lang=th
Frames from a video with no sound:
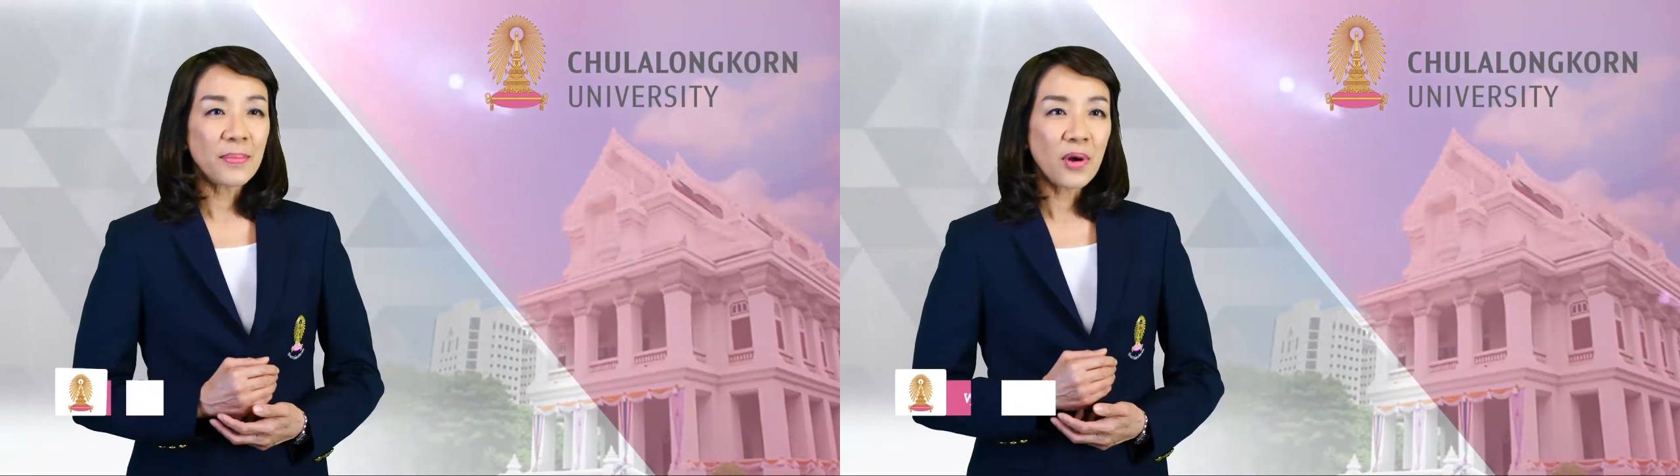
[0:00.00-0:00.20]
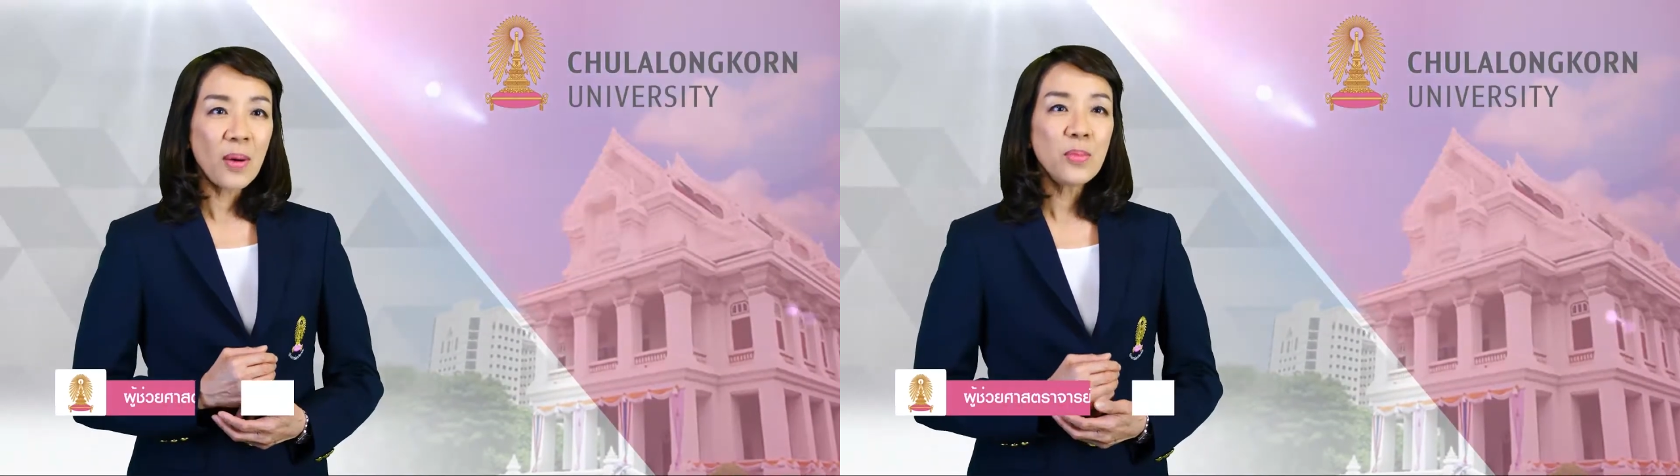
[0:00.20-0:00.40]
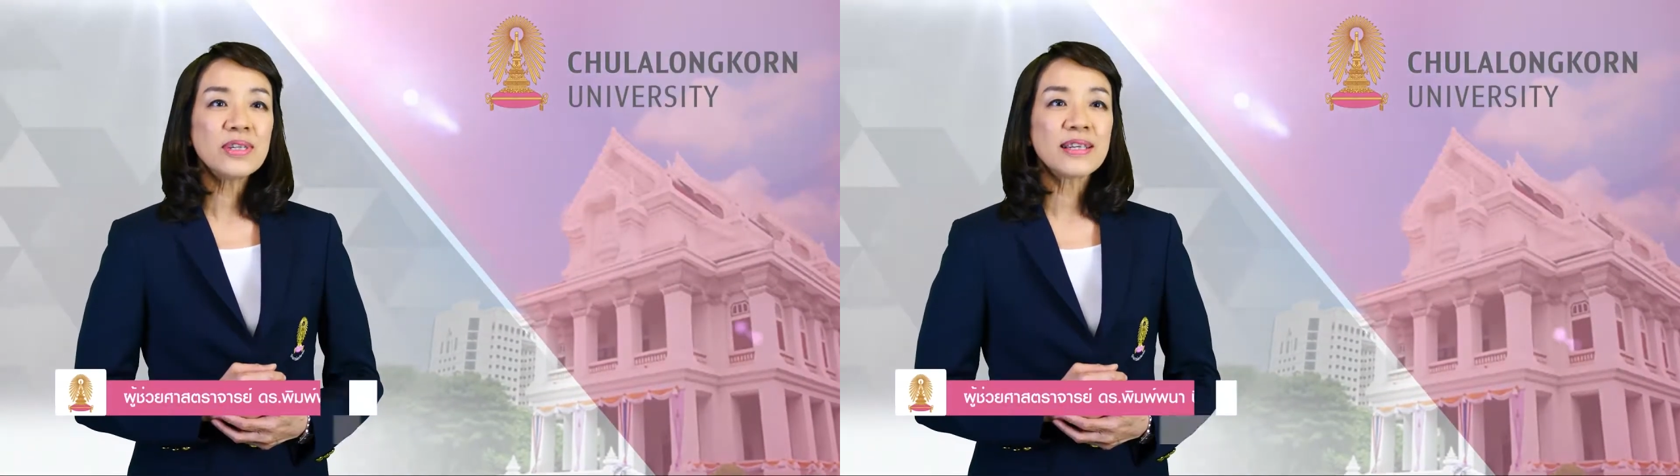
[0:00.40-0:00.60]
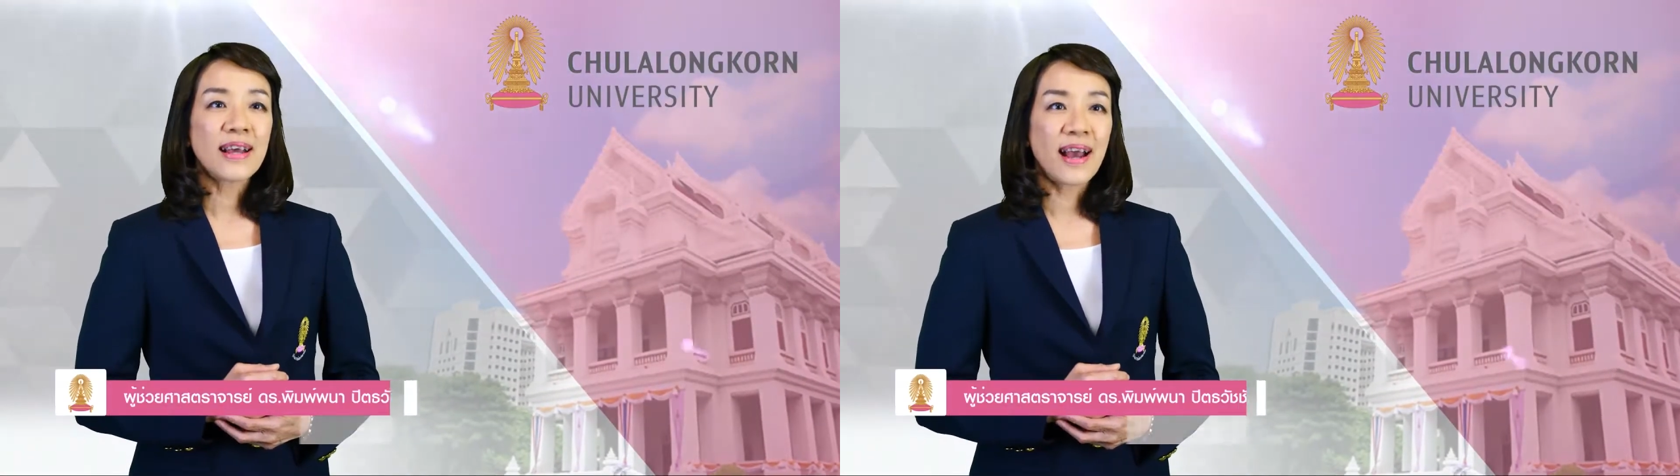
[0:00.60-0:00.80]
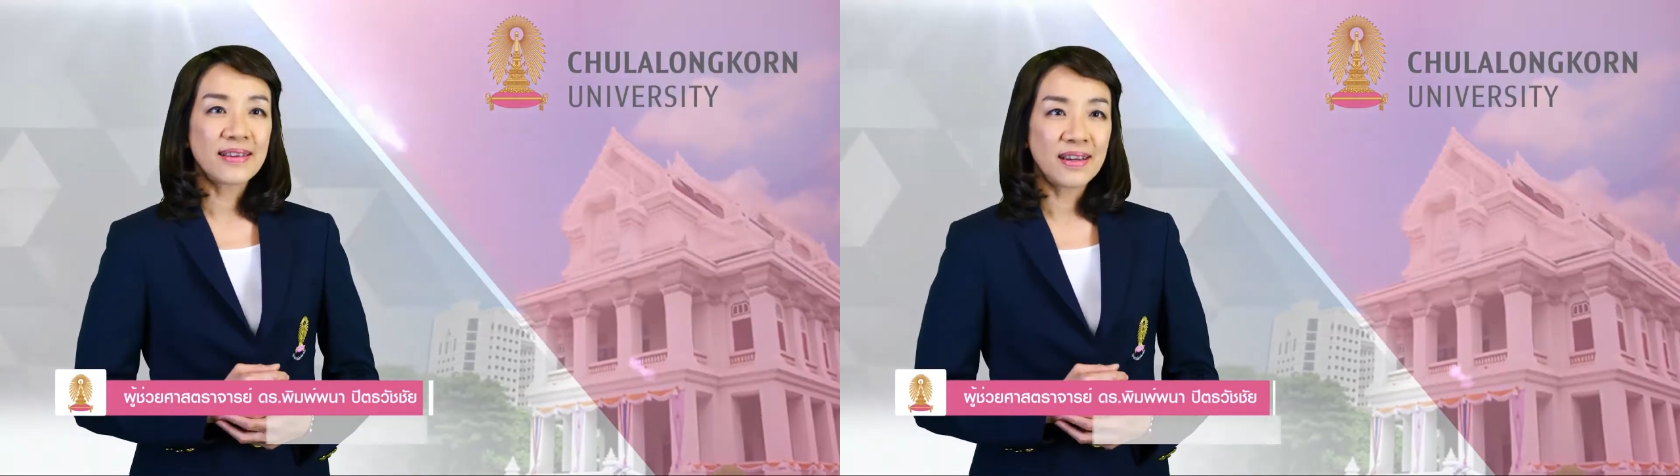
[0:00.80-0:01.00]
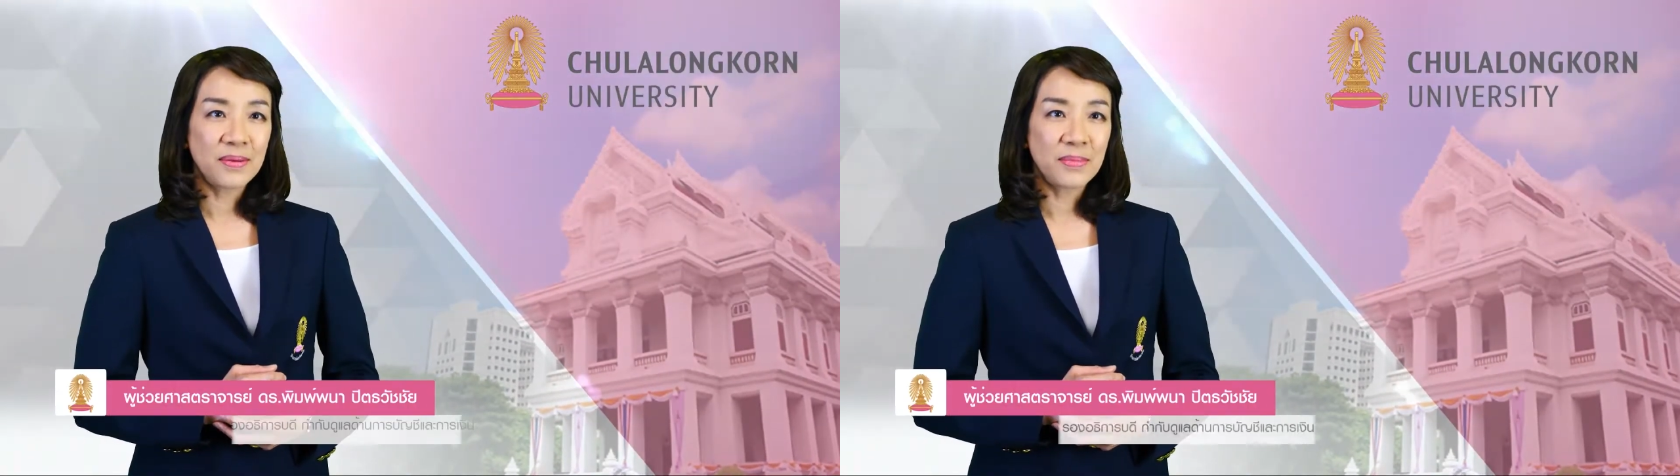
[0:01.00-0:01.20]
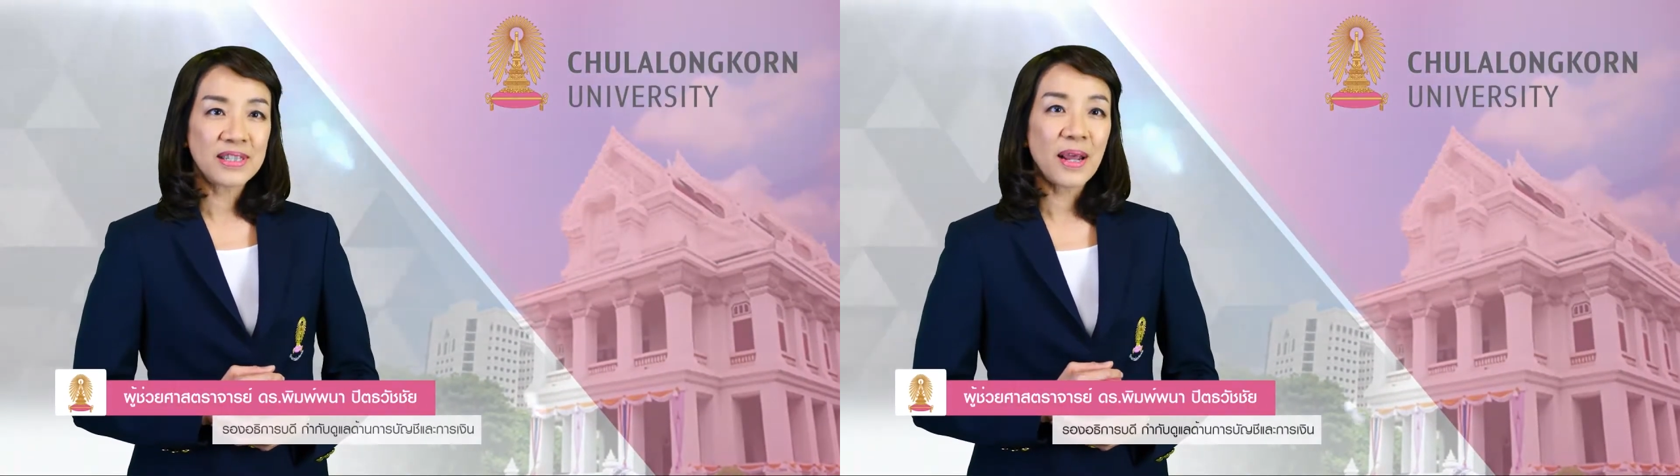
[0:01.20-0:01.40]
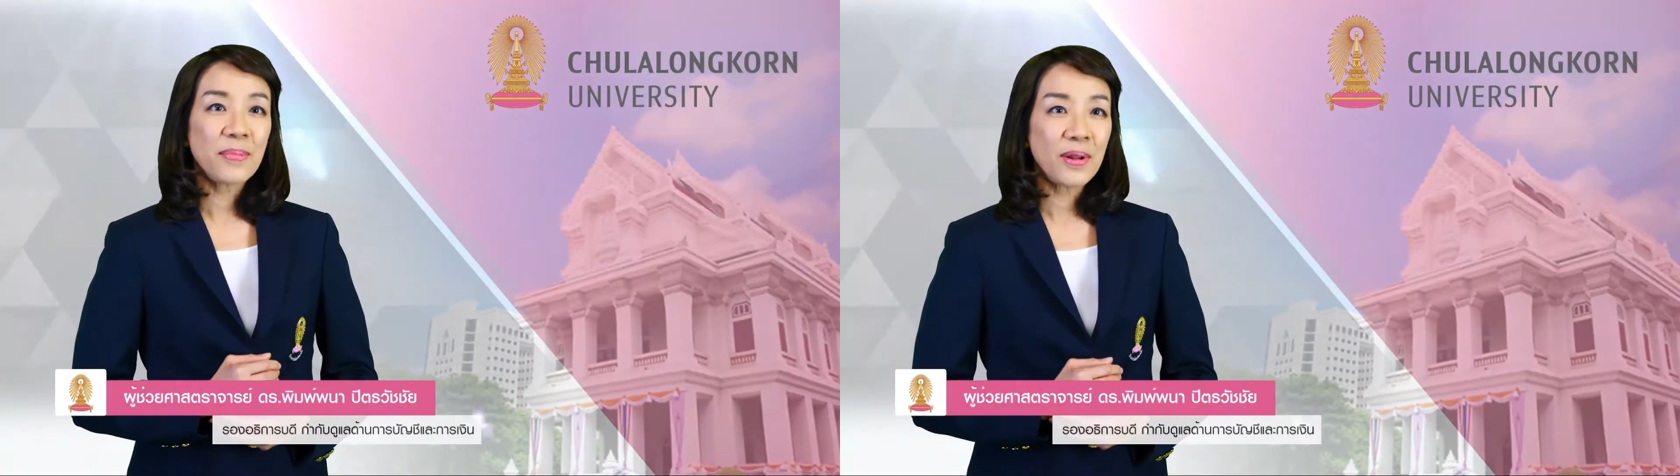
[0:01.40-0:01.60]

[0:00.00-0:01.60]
นำข้อมูลทางการเงินมาใช้